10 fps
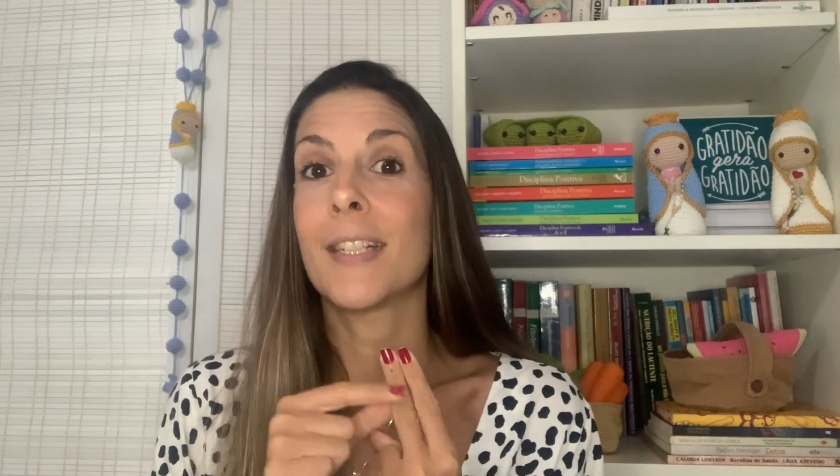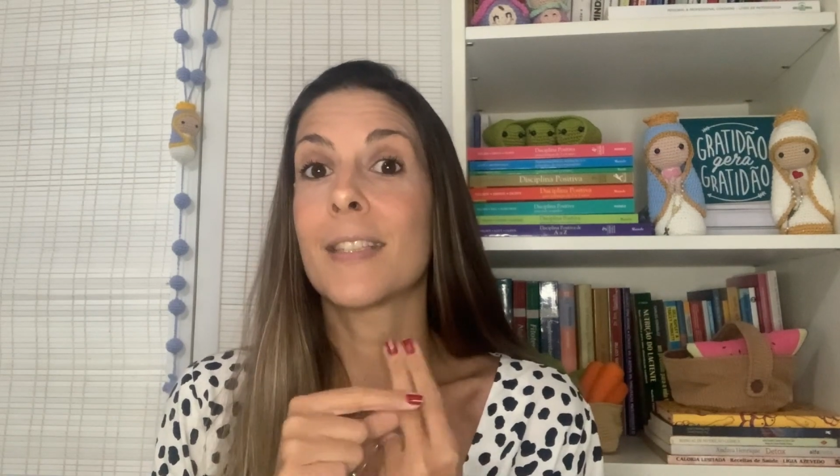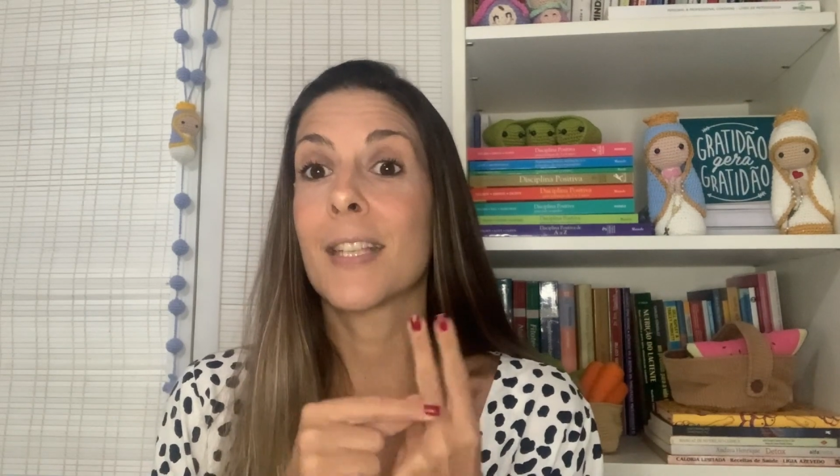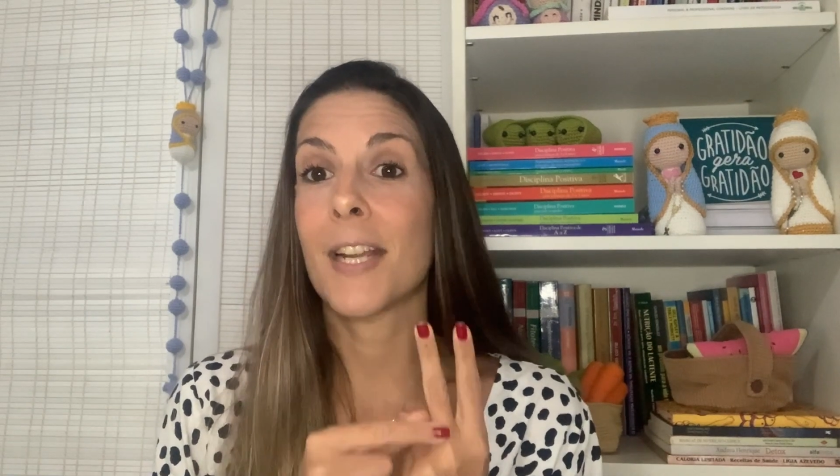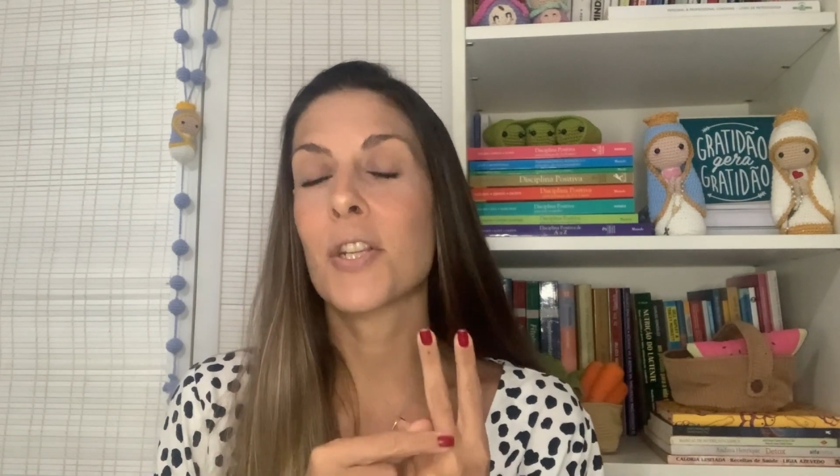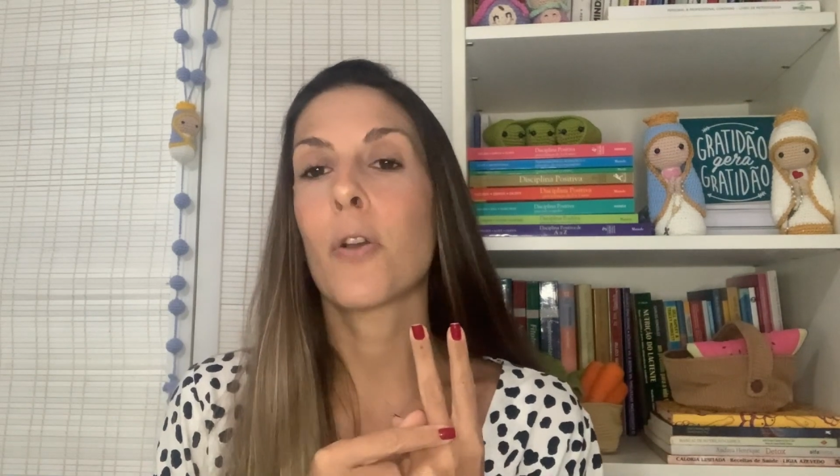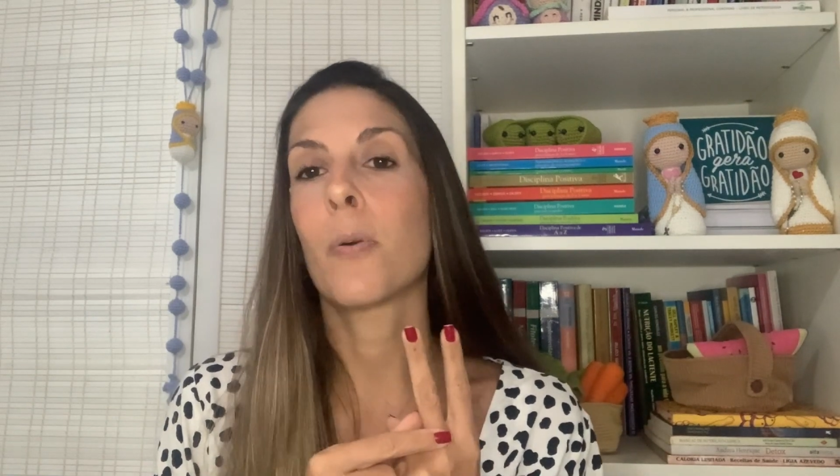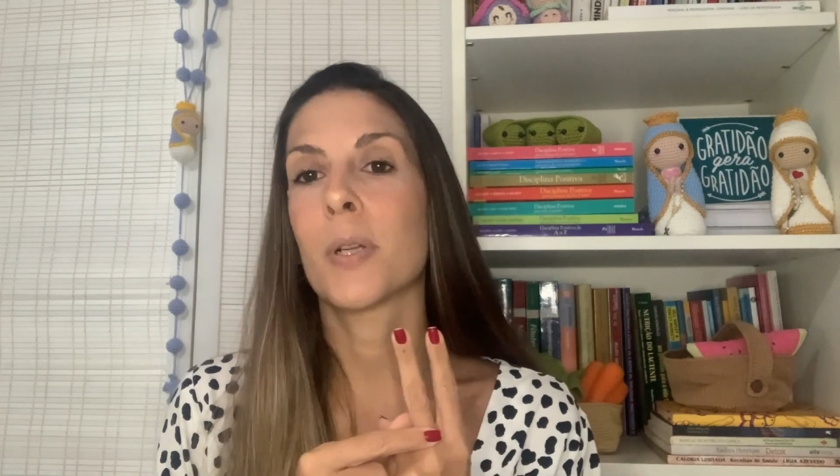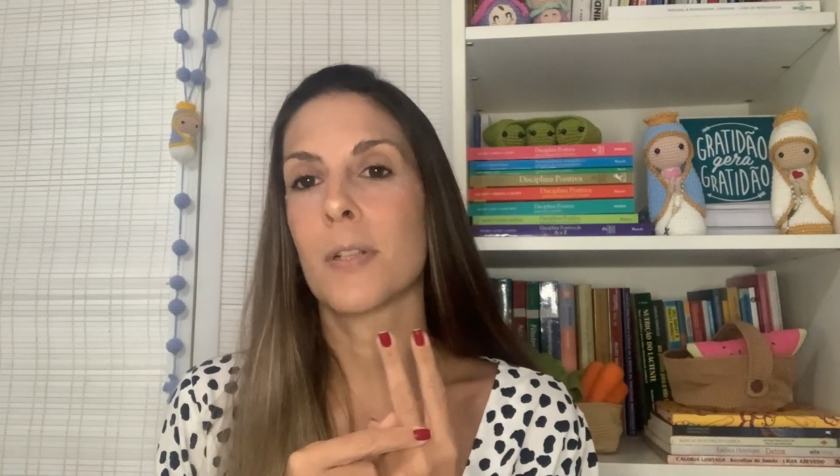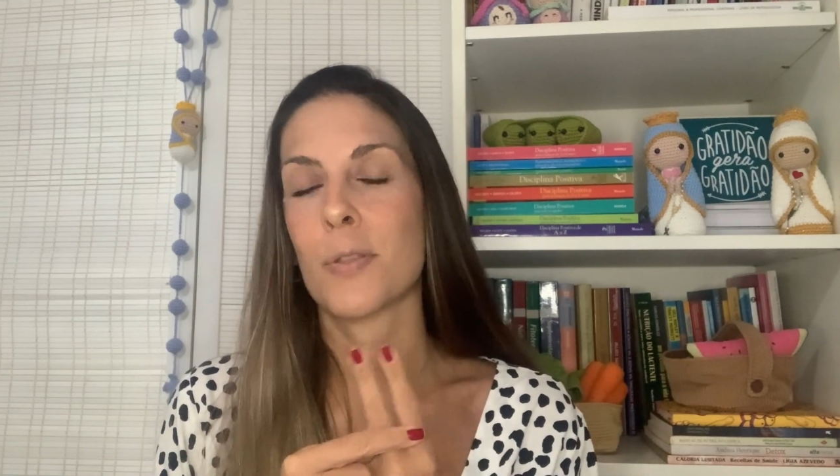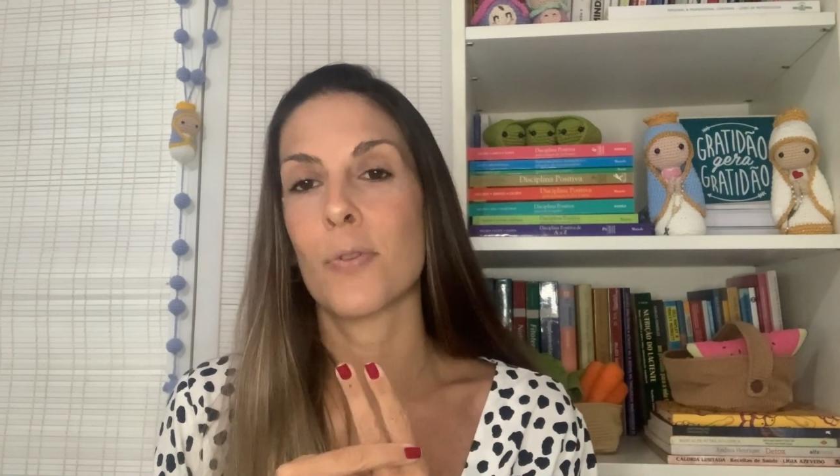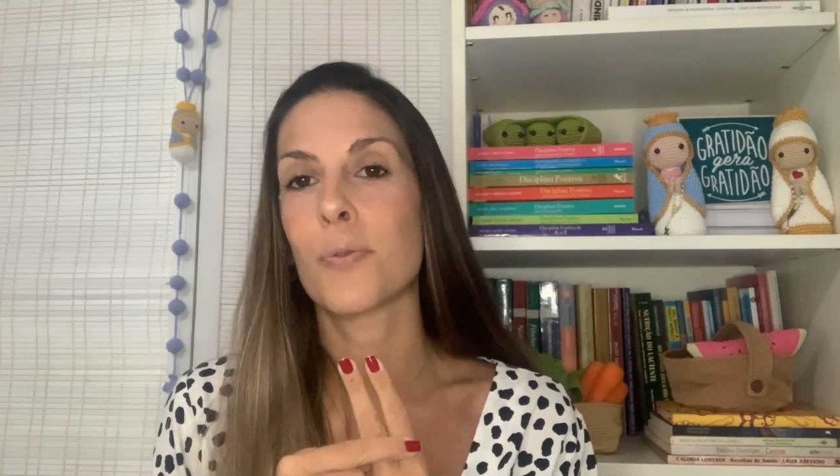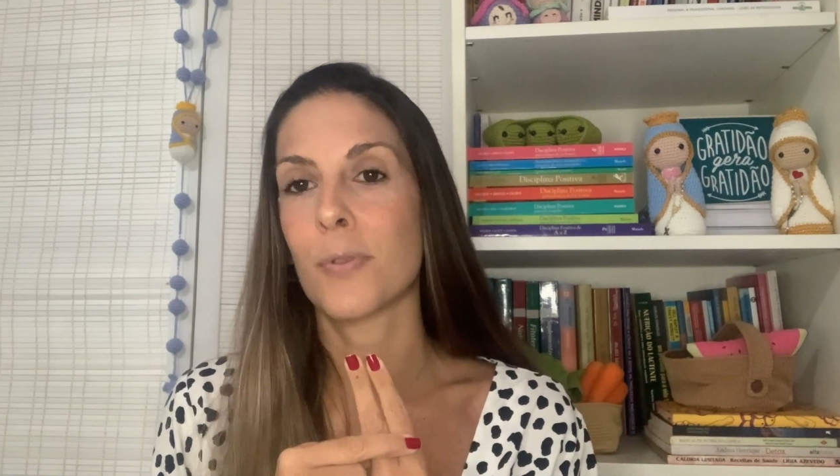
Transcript: ali três recomendações